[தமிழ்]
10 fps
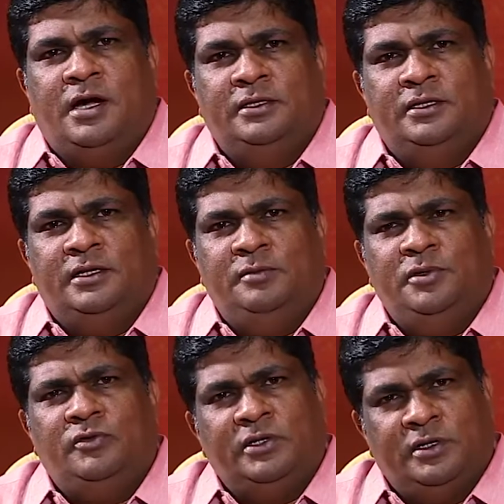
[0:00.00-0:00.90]
அந்த
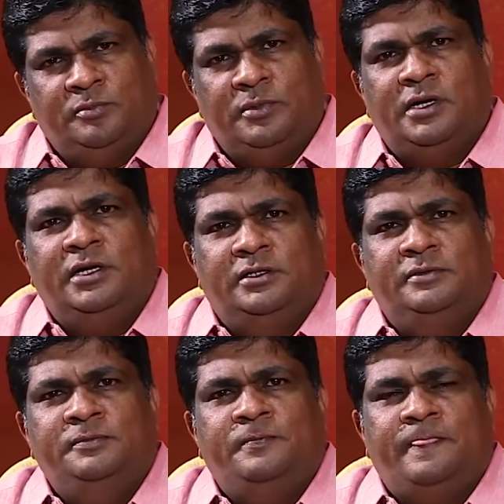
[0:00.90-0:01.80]
நண்பருடைய மகன்
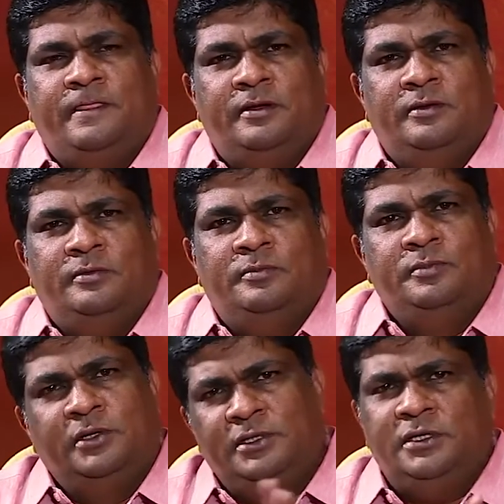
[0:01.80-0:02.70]

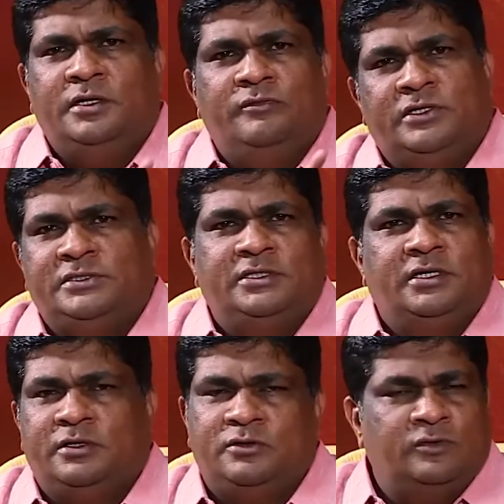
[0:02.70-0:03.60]
மிருதங்கம் வாசிக்க
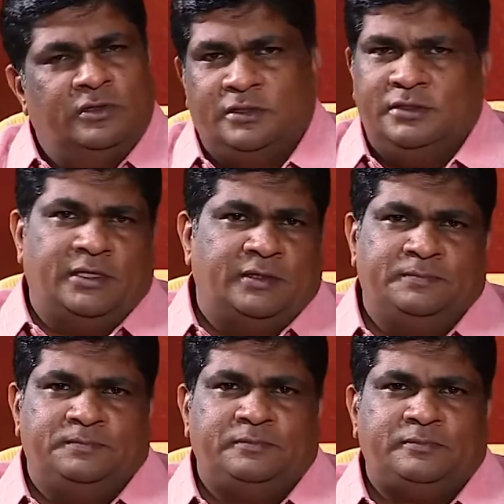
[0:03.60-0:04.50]
கற்றுக்கொண்டிருந்தான்
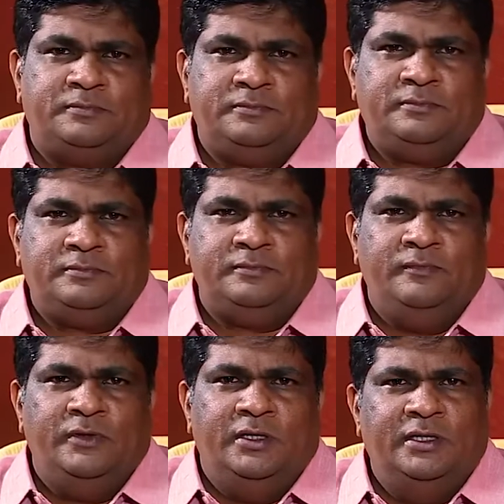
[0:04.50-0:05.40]

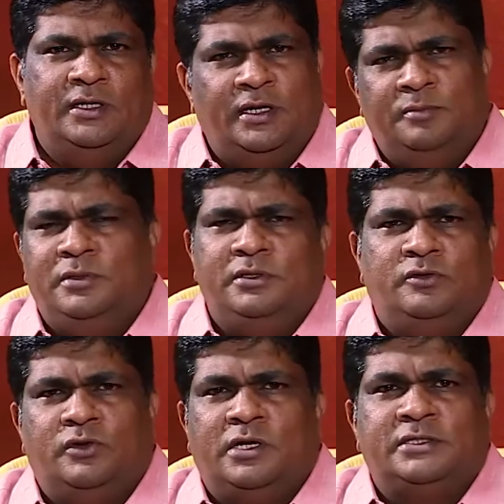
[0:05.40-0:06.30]
இந்த நண்பருக்கு
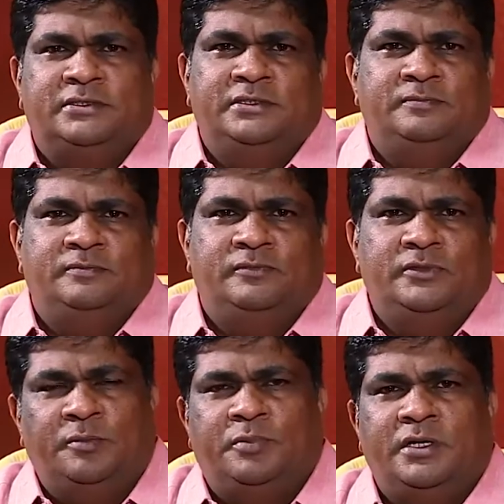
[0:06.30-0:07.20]
ஒரு ஆசை
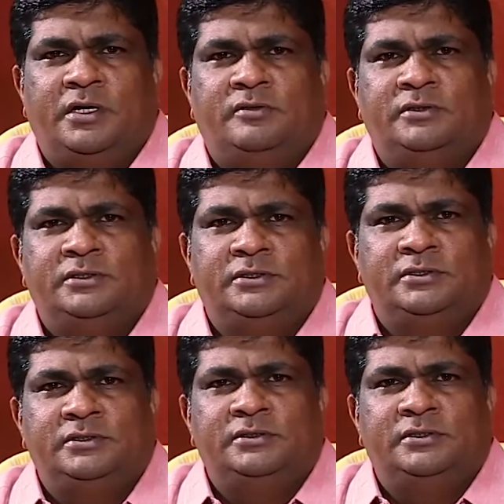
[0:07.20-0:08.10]
எப்படியாவது
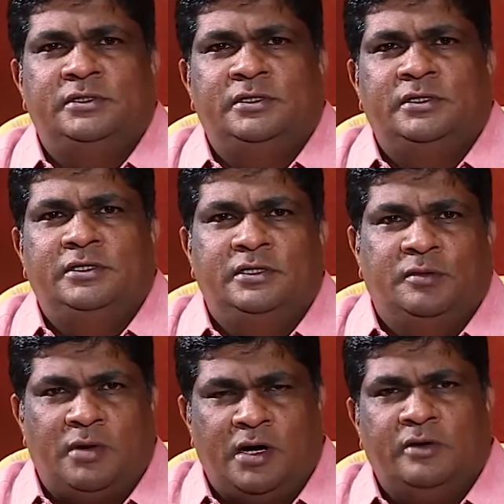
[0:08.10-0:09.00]
இந்த
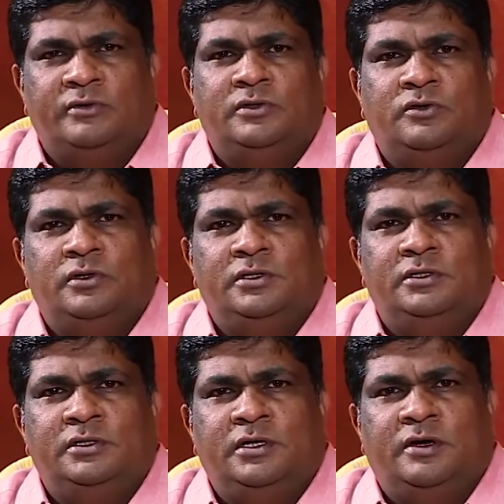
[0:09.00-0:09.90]
பாகவதரோடு
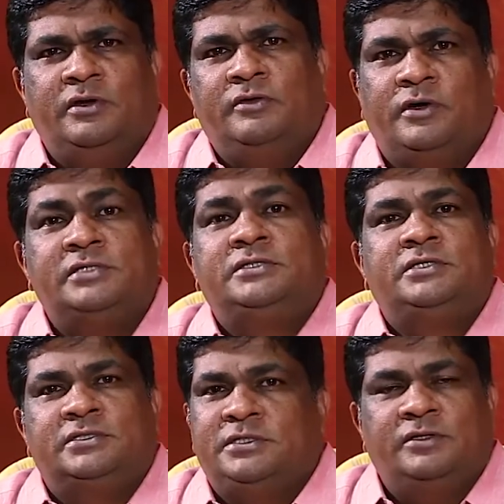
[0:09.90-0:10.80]
அவனை
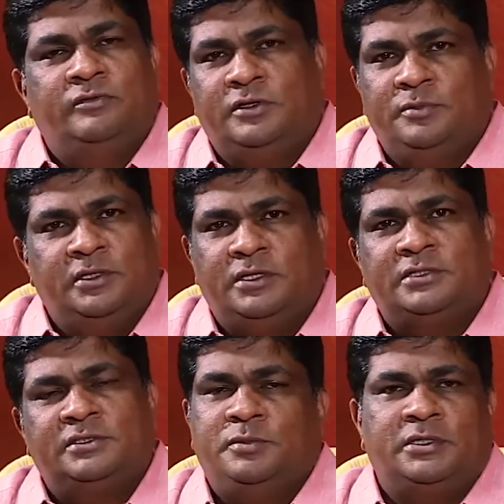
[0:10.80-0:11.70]
வாசிக்க செய்ய வேண்டும் என்று
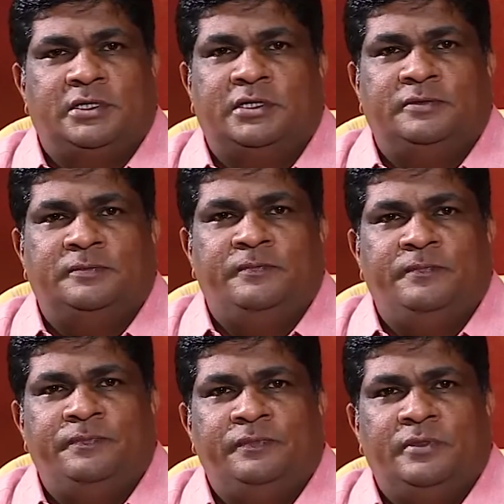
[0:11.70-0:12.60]
ஆசைப்பட்டார்
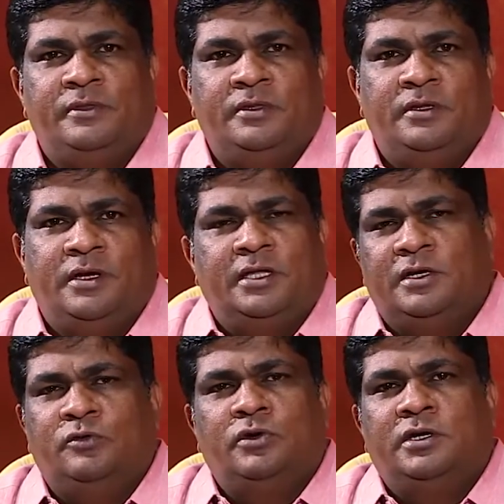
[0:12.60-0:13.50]

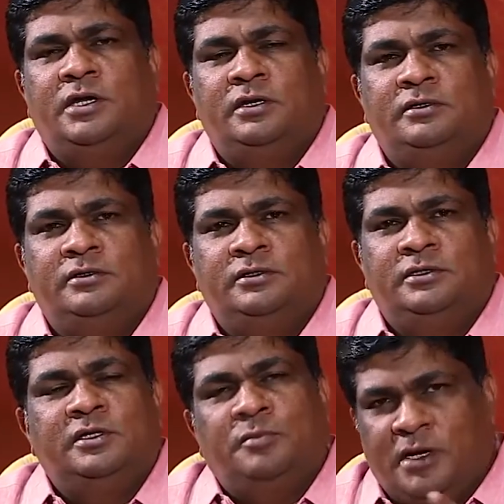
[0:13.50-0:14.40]
அதனால் ஒரு நாள்
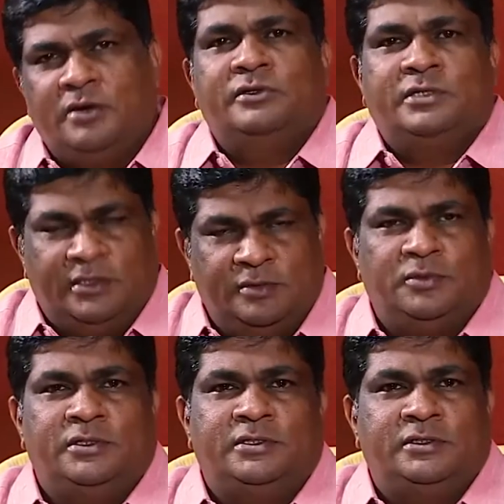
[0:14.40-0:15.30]
இந்த பாகவதர்கிட்ட
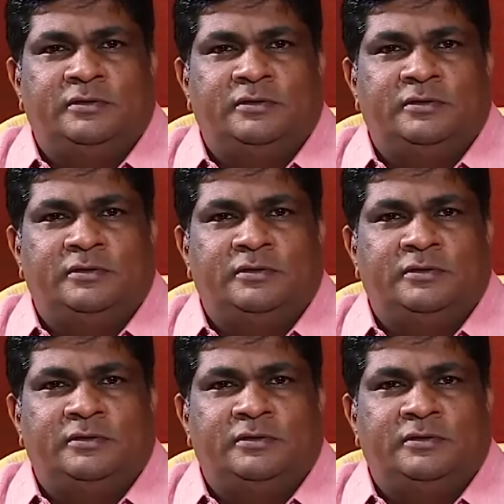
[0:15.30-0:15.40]
போயிட்டு